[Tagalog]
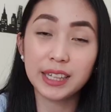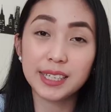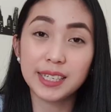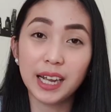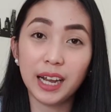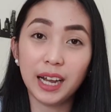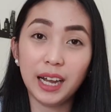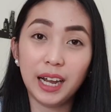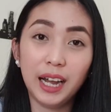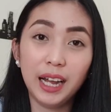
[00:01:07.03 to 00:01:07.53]
At
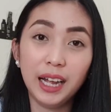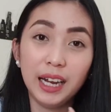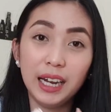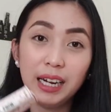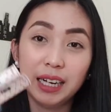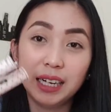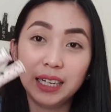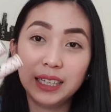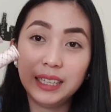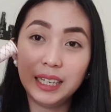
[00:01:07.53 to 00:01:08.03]
saka,
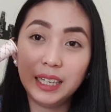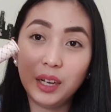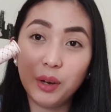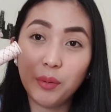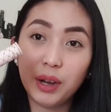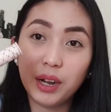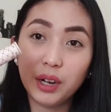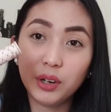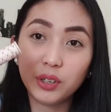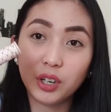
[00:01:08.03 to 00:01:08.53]

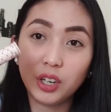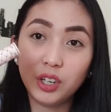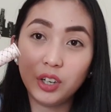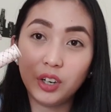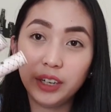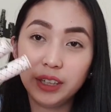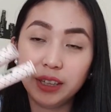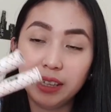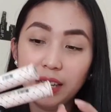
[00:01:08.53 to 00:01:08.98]
dalawang roll-on